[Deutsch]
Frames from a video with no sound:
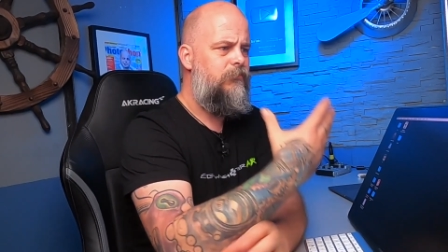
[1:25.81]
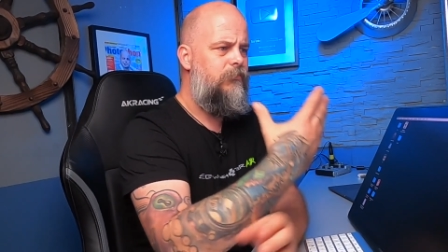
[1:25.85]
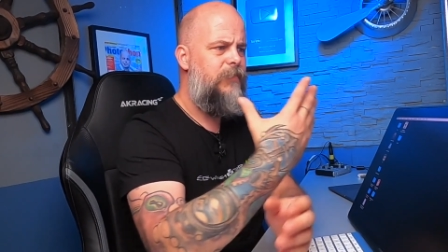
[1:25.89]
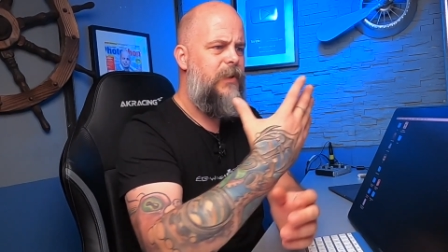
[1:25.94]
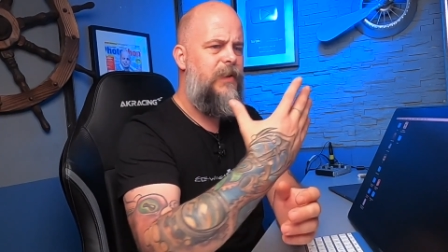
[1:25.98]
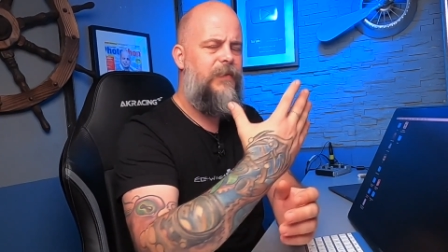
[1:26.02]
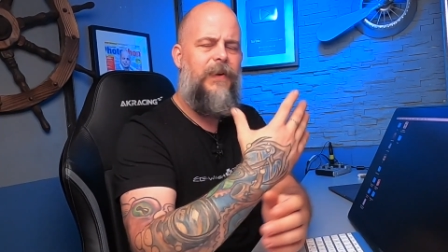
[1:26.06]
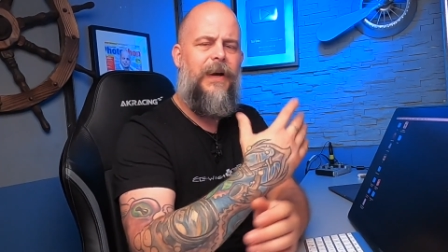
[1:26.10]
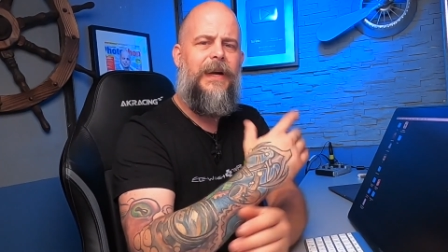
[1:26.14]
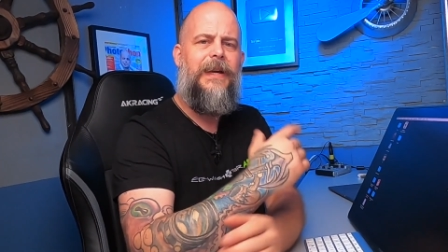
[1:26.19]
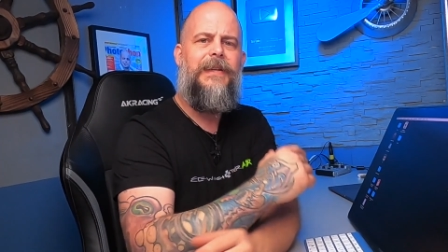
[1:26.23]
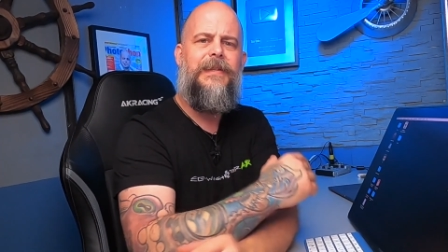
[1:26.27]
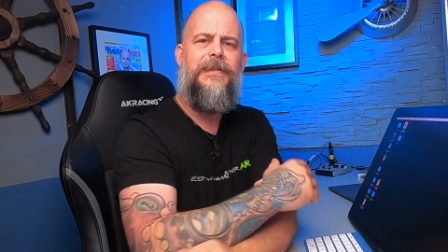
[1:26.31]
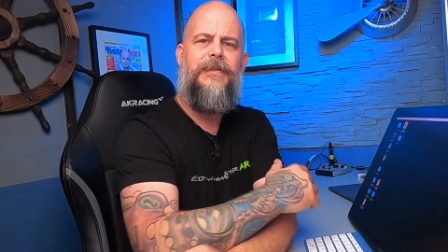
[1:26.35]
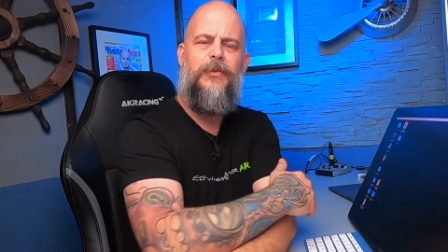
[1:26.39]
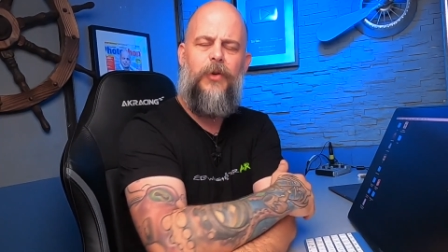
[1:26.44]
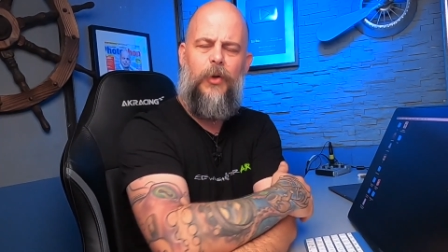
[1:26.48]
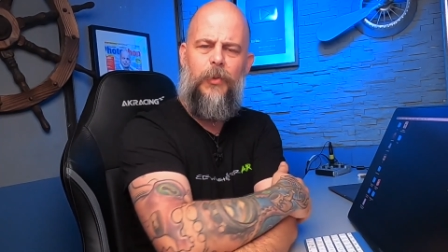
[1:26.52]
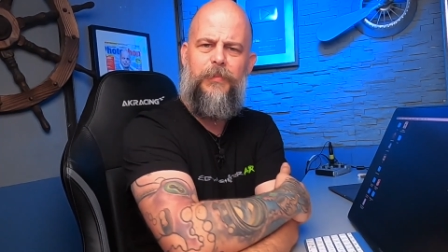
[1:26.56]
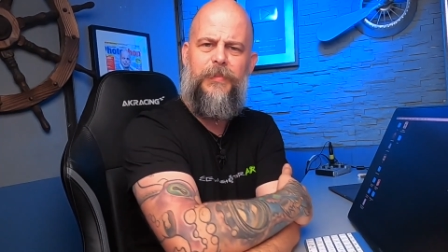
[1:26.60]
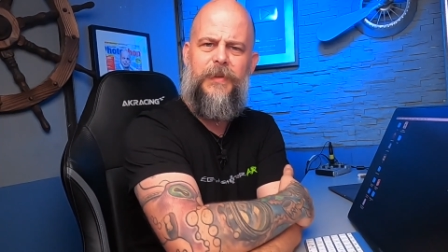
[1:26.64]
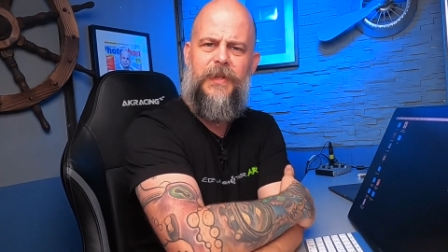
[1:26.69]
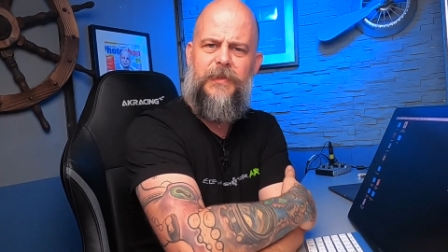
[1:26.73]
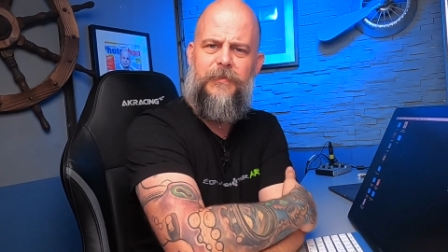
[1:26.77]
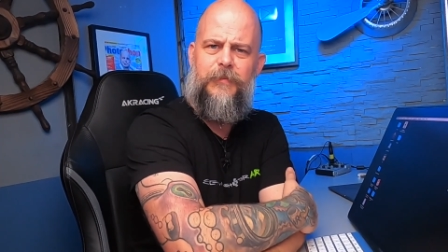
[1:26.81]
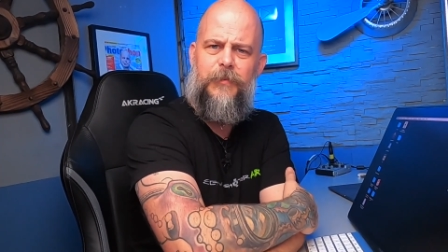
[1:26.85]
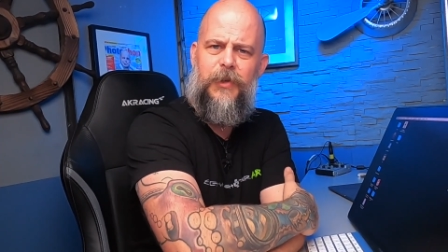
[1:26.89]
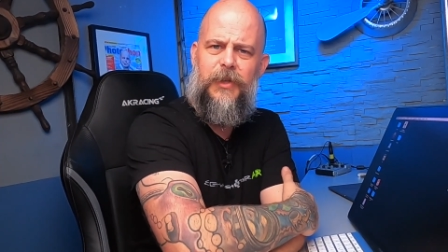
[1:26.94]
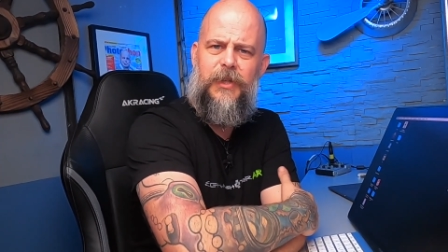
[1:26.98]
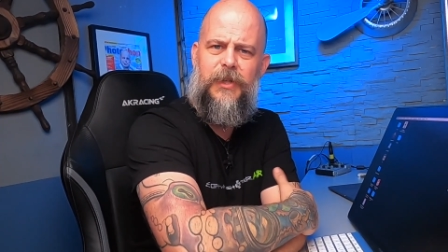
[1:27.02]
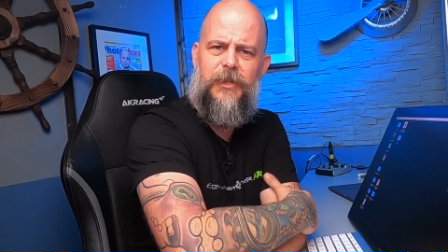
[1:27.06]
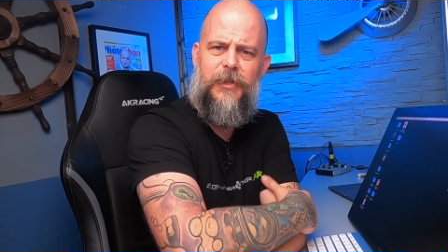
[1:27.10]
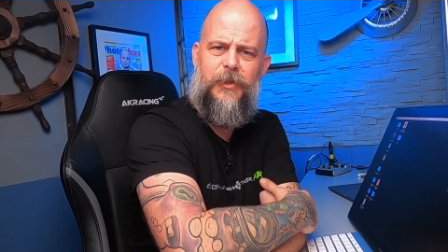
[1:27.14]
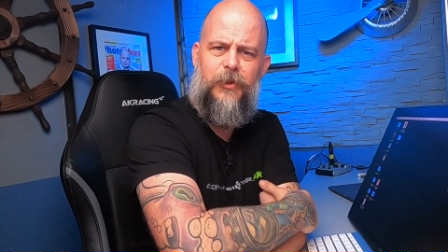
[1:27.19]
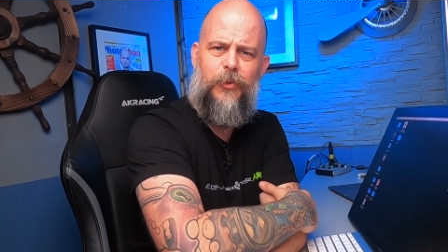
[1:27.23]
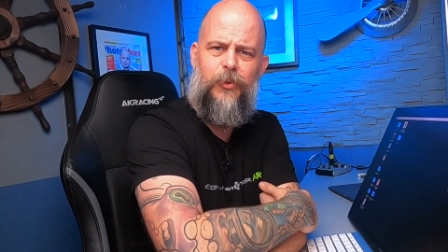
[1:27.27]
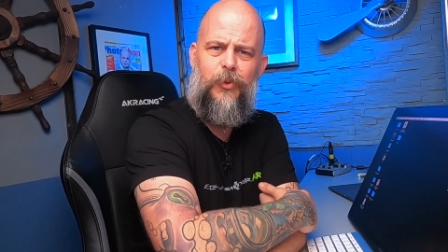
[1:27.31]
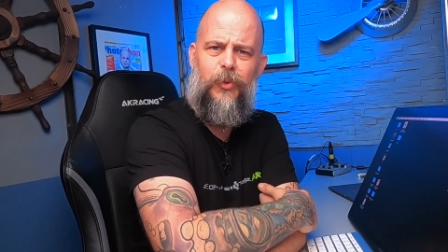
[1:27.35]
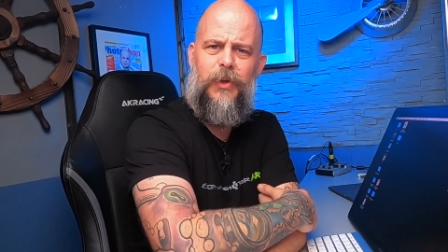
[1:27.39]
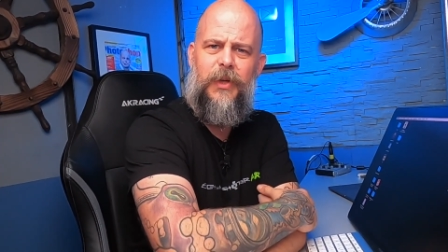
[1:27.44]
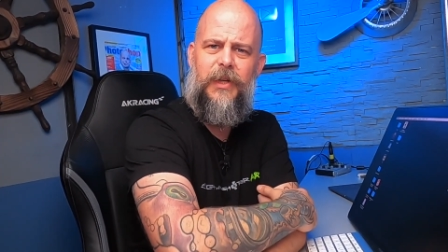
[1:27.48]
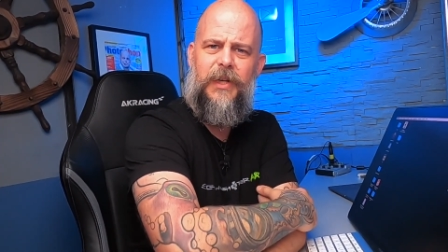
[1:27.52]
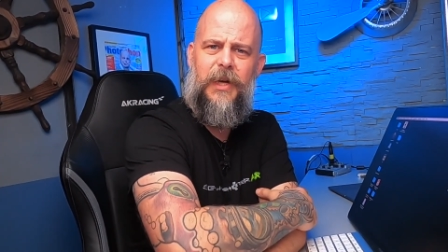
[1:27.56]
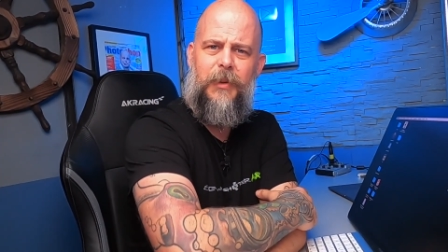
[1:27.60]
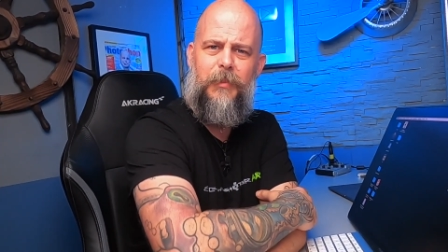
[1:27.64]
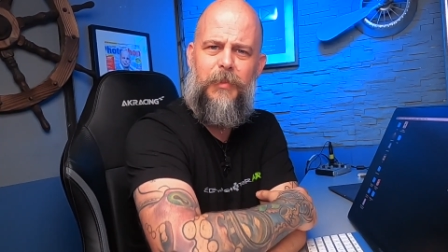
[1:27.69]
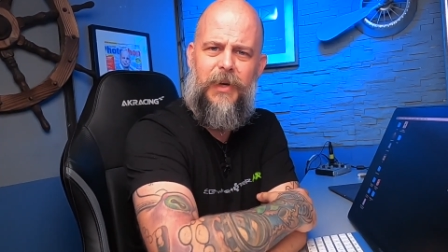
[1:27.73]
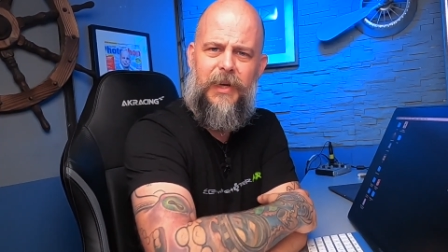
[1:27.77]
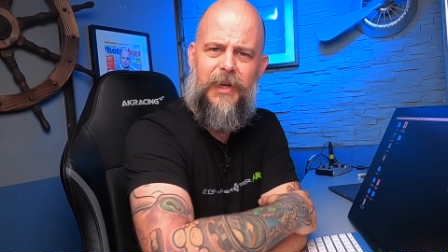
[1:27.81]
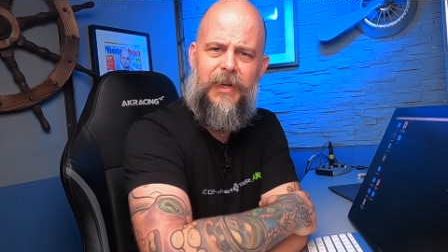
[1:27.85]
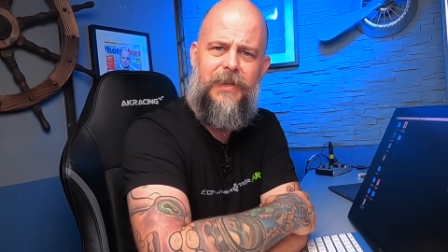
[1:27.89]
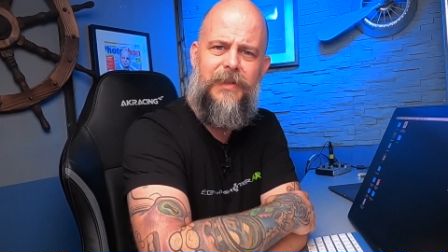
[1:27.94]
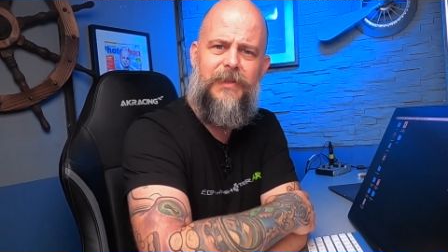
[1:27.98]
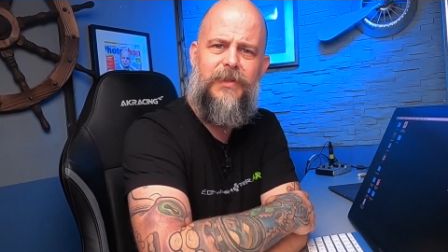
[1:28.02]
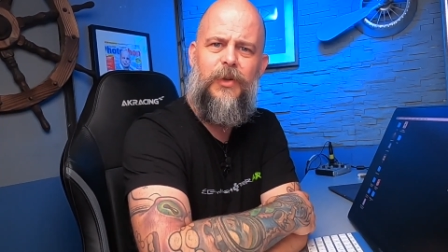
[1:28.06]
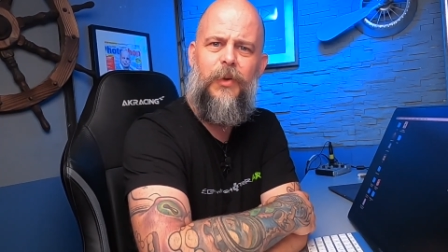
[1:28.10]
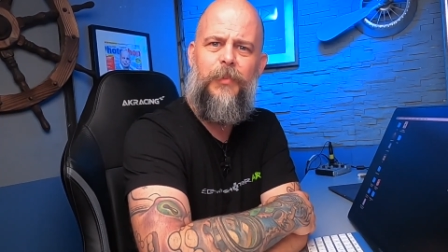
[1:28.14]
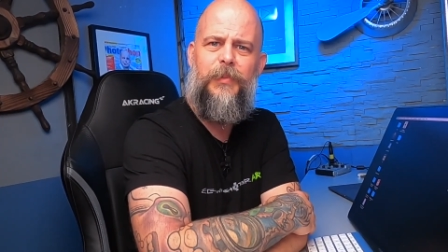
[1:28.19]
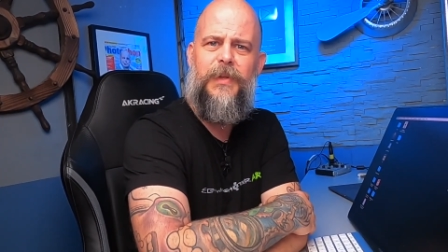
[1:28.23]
beweisen, ob das wirklich eine coole Kamera ist,